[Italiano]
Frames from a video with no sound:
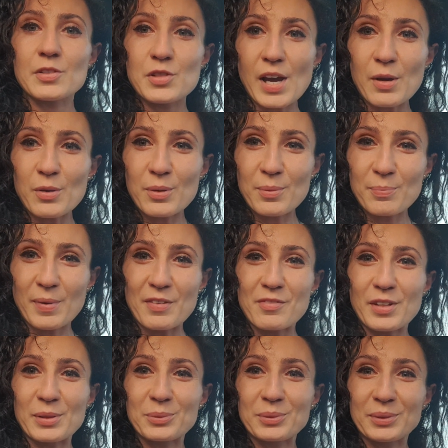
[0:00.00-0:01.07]
Ciao,
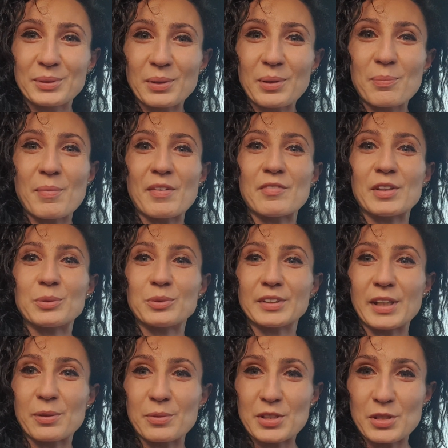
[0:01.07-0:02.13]
benvenuto,
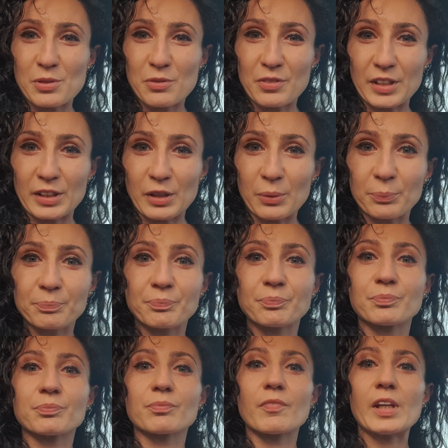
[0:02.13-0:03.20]
benvenuta in questo
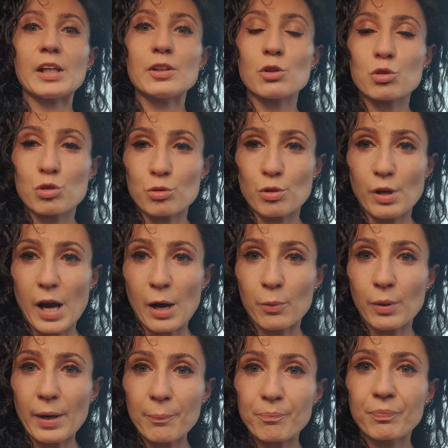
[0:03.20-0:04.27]
video. Io sono
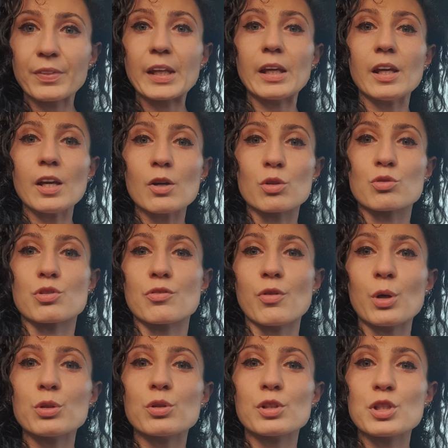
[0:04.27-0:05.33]
Laura e oggi
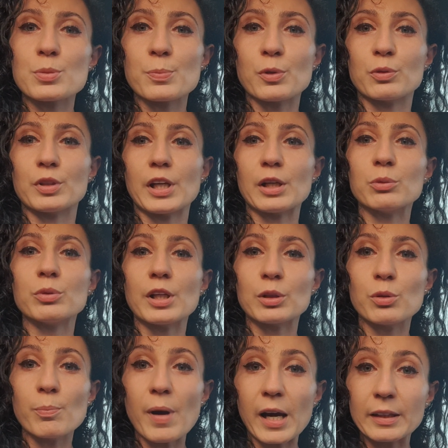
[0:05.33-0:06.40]
voglio rispondere a una
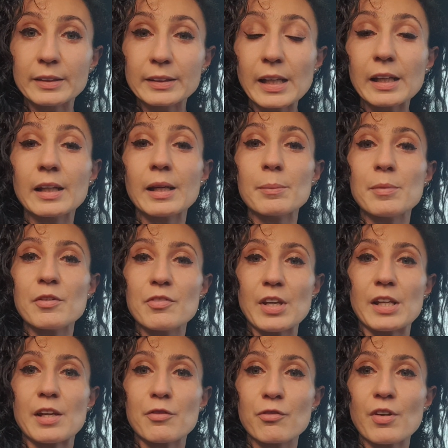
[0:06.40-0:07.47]
domanda che mi
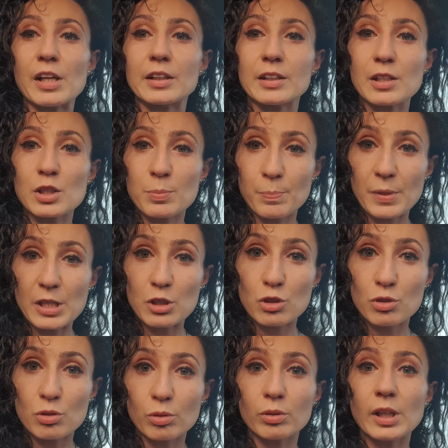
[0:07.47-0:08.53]
viene fatta
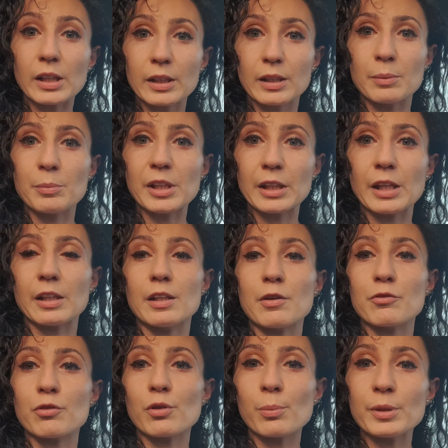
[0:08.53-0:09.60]
spesso da chi mi chiede
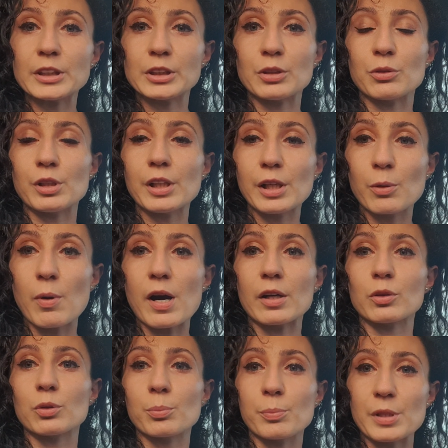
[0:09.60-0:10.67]
informazioni
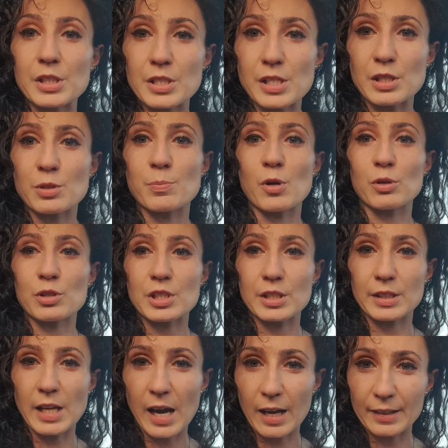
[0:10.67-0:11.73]
riguardo Business Box
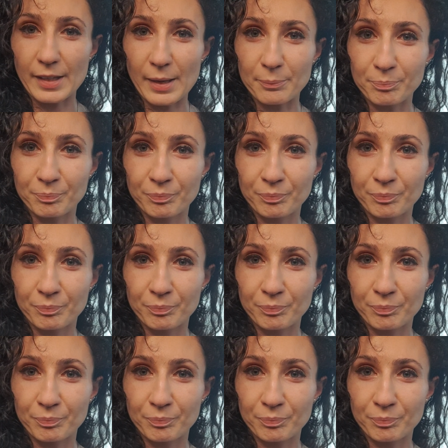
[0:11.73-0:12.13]
Italia.